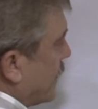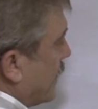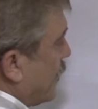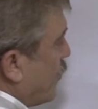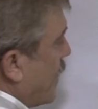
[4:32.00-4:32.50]

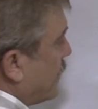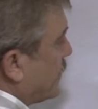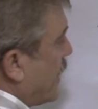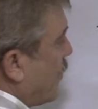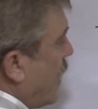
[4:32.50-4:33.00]
الواي
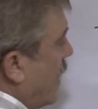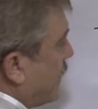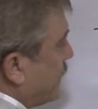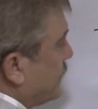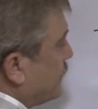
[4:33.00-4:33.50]
يساوي
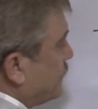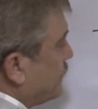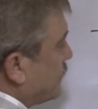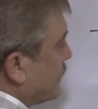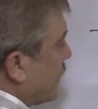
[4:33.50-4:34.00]
واحد
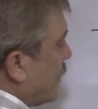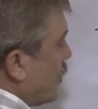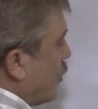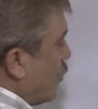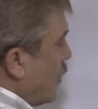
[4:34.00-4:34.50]

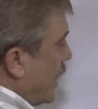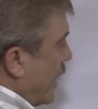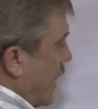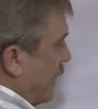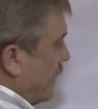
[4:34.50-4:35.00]

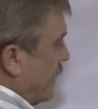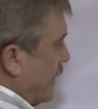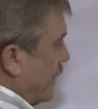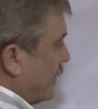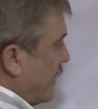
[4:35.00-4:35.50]
وهذه
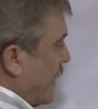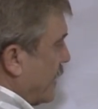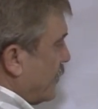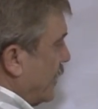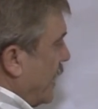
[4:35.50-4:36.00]

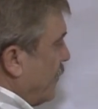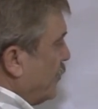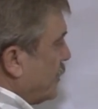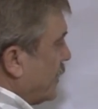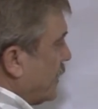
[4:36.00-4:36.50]
التقاطع
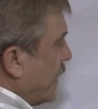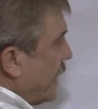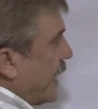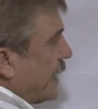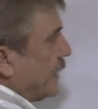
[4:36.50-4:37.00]
العمودي
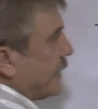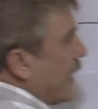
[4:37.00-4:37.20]
يعني انا عندي